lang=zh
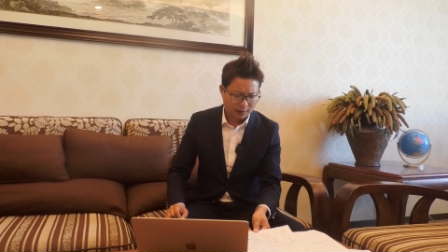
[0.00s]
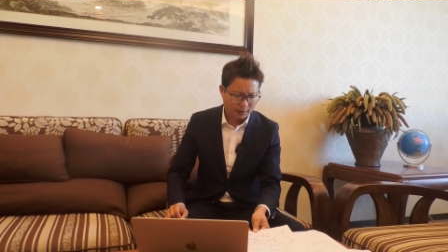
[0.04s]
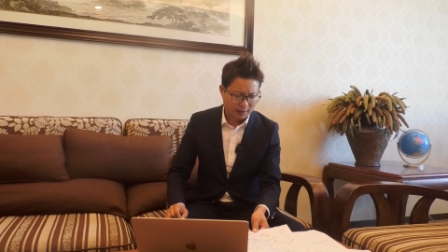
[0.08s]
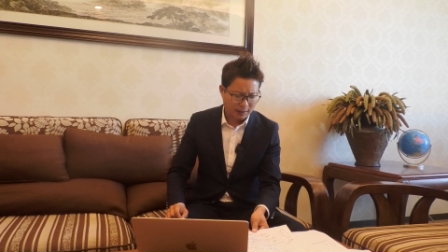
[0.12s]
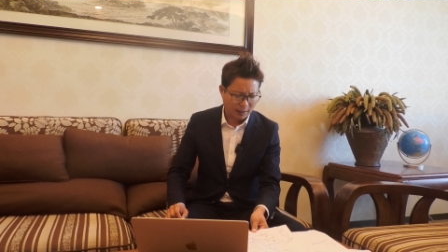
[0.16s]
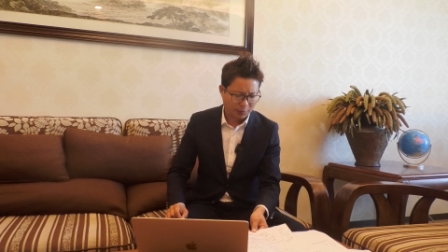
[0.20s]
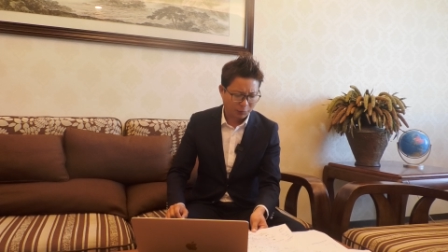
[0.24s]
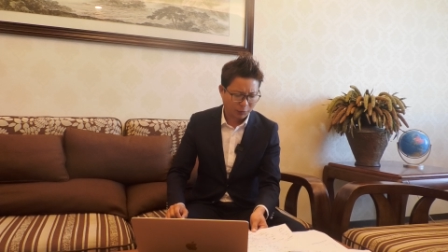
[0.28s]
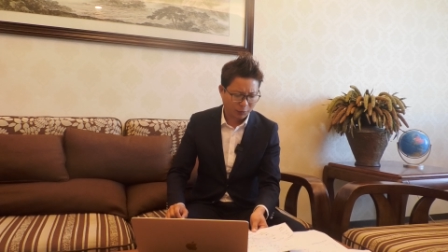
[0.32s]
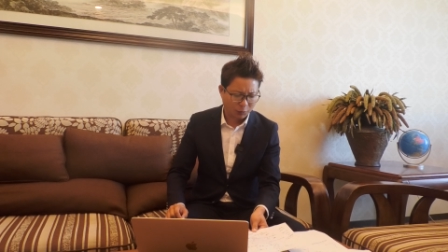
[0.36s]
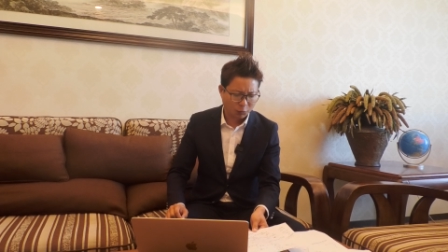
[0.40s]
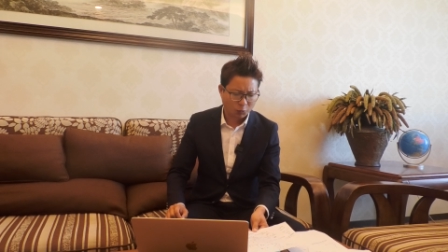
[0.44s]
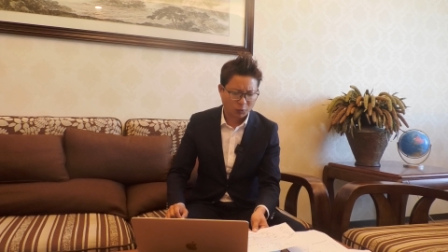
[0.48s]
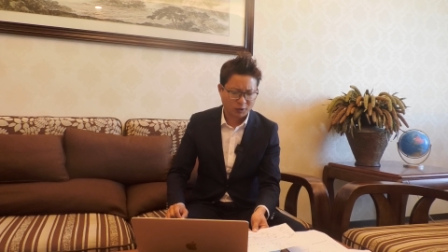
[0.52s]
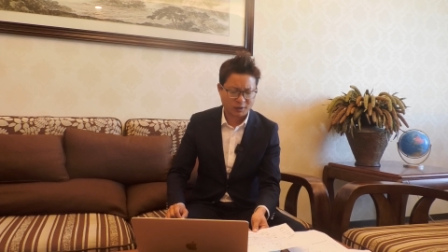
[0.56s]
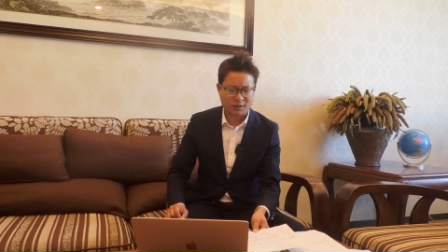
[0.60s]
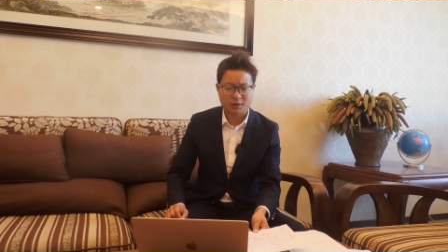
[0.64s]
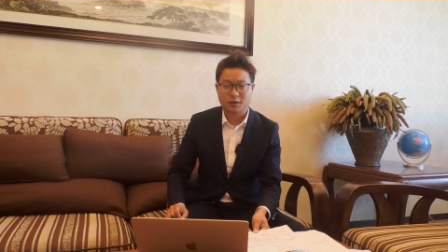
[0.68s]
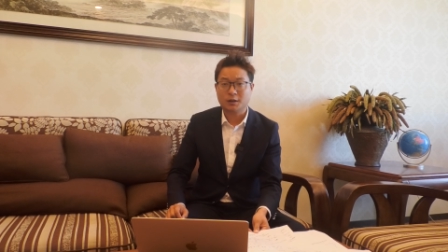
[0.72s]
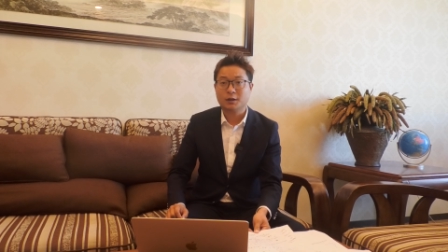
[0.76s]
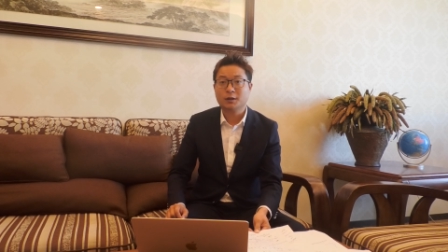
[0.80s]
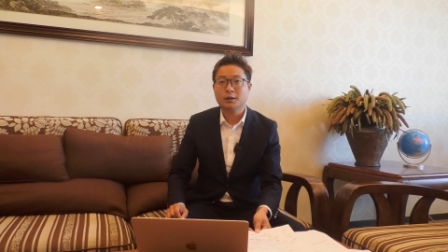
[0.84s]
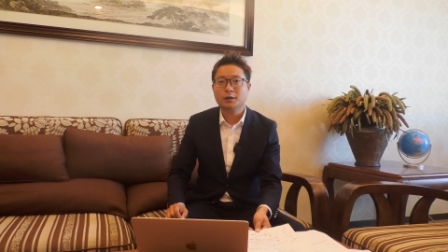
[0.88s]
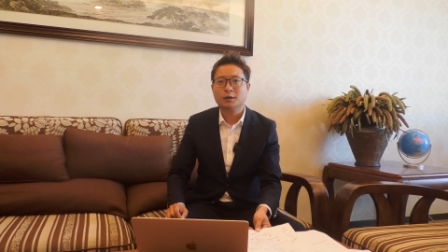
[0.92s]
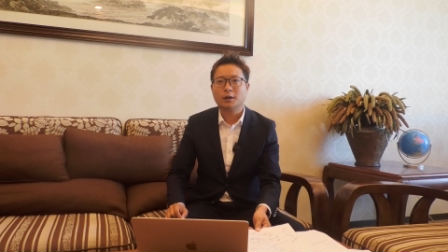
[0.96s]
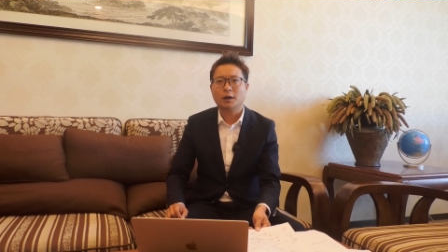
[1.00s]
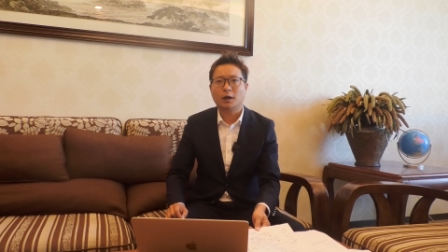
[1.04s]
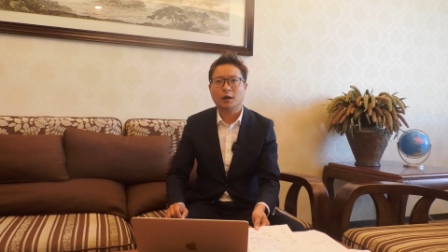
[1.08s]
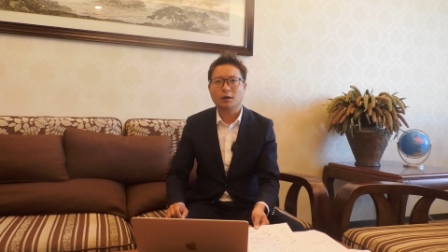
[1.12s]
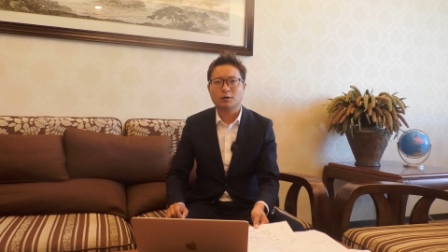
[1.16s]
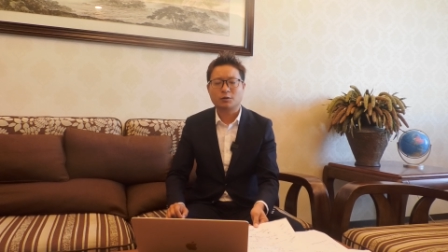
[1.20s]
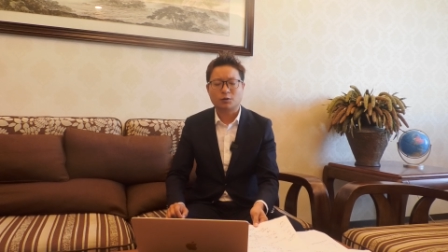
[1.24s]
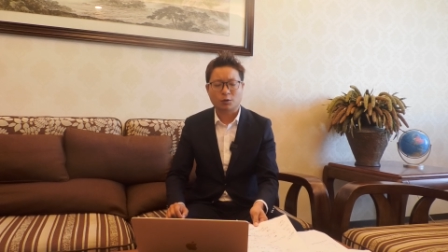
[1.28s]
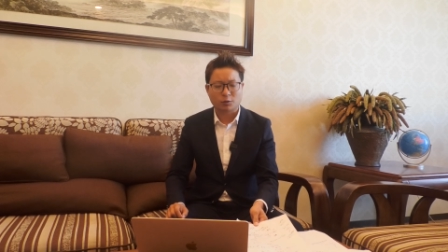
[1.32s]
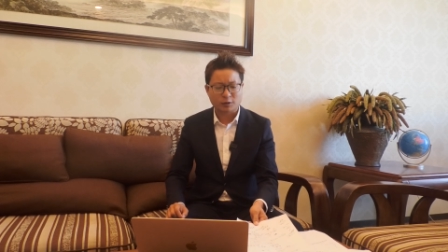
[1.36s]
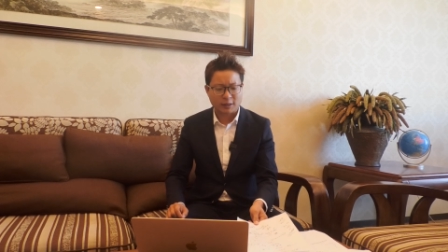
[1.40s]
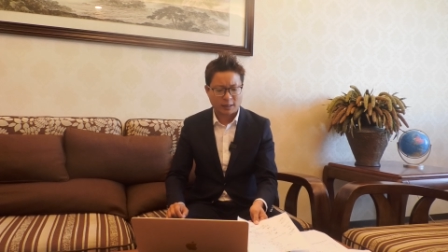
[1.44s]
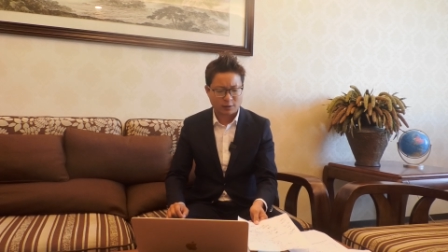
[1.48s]
将会落实啊，
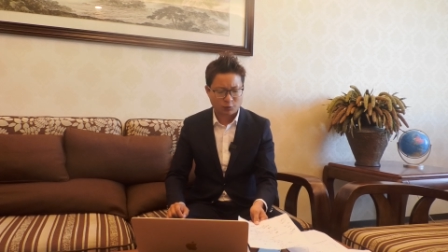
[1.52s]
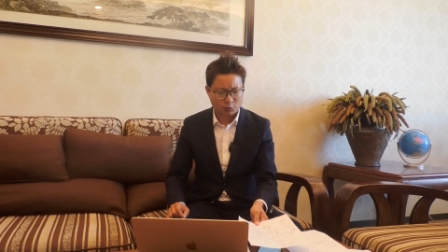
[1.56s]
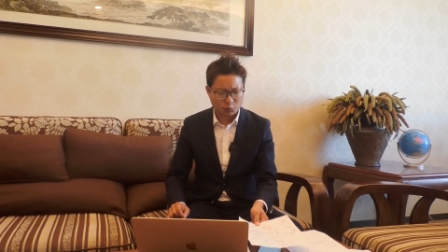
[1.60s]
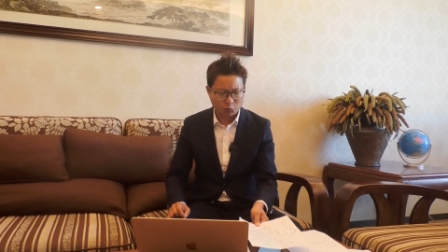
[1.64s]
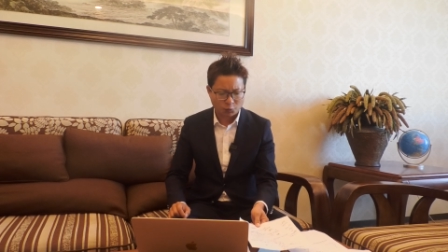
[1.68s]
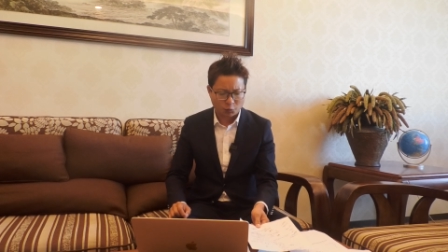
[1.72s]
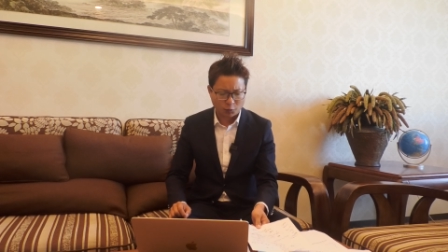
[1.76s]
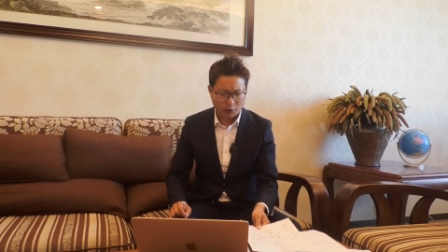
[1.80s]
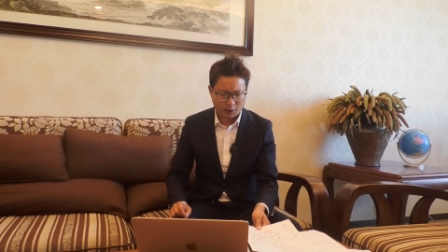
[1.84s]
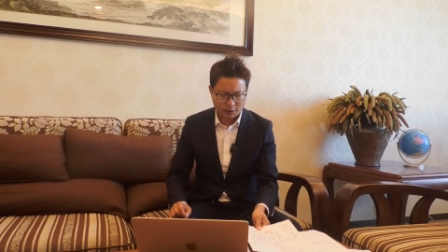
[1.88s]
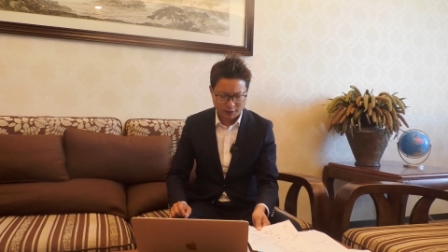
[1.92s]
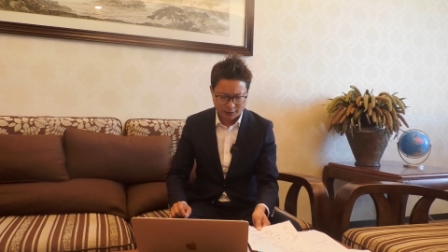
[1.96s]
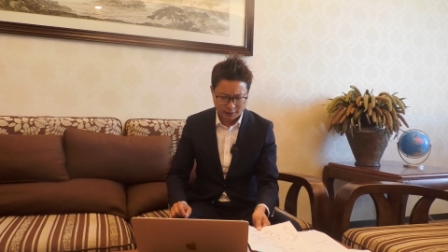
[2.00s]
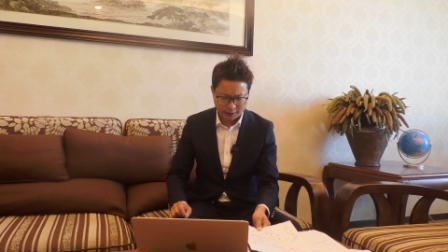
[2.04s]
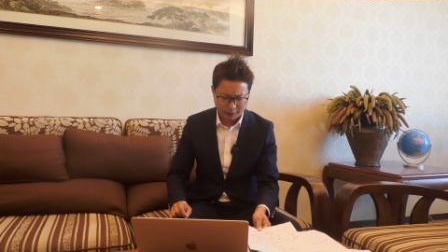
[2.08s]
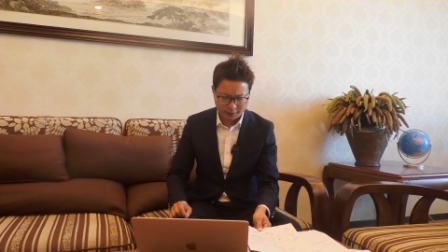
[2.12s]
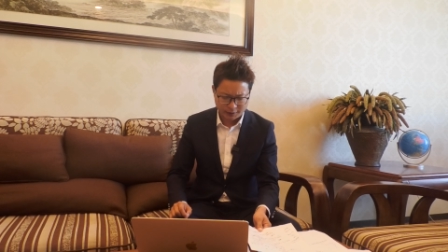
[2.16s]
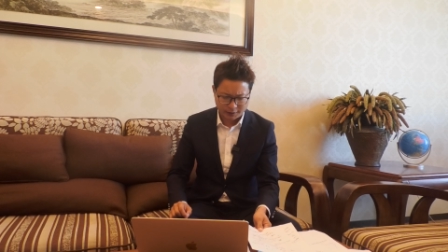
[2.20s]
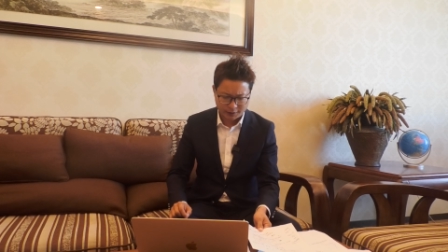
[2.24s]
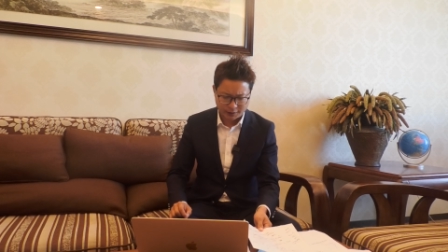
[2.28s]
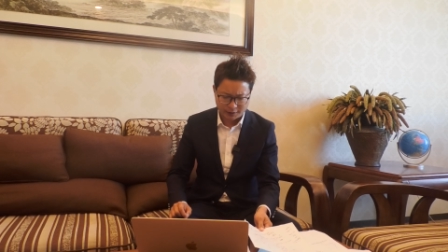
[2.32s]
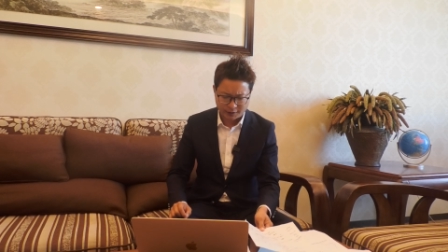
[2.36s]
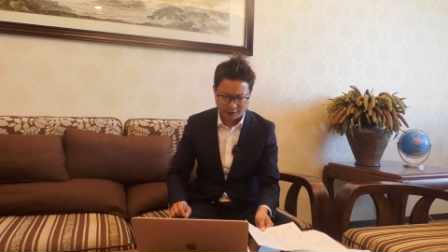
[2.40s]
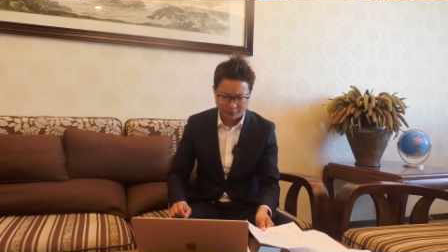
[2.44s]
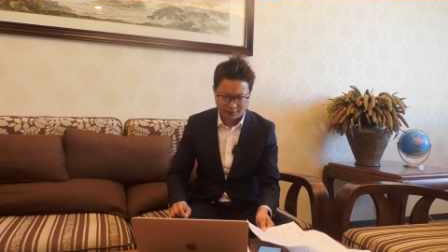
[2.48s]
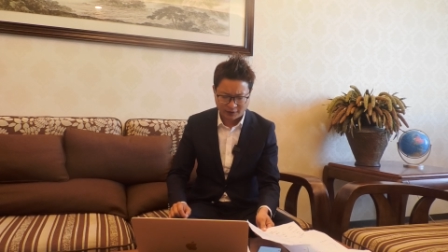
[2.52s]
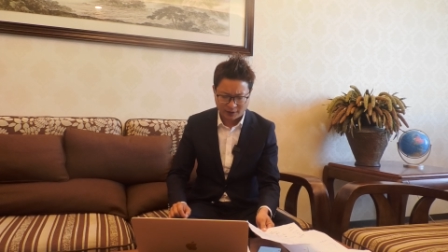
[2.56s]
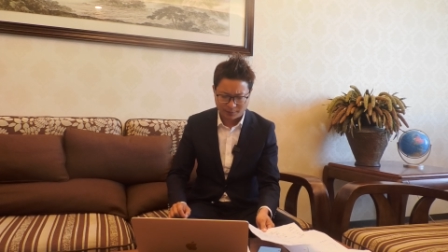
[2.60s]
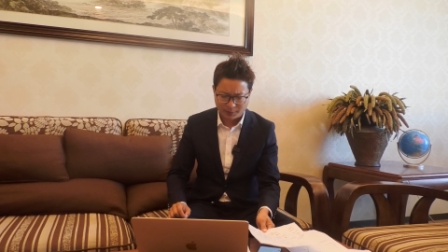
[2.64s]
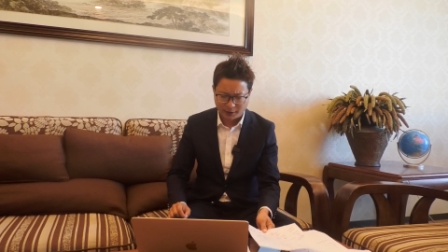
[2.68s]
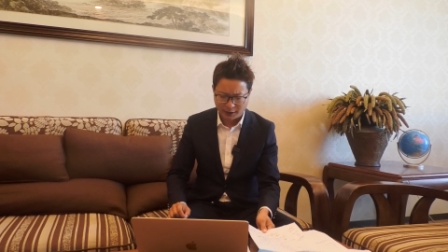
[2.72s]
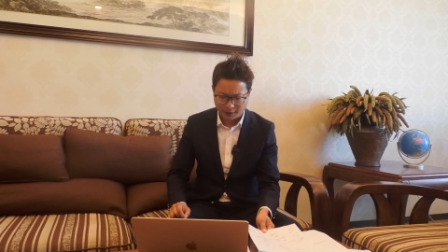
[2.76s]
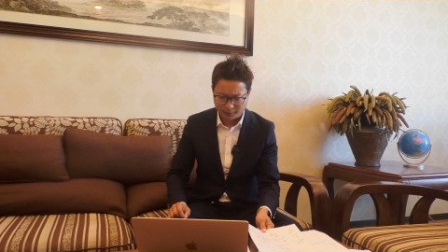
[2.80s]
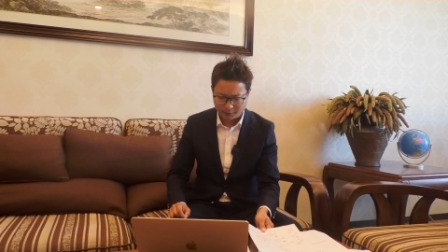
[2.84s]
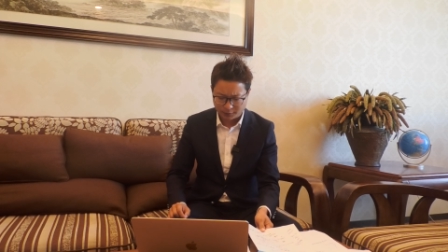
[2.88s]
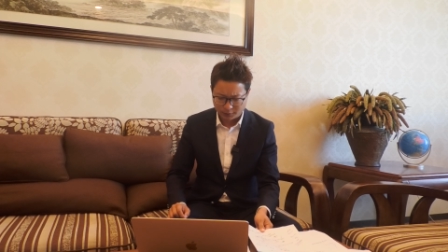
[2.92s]
走向中国的这这些方面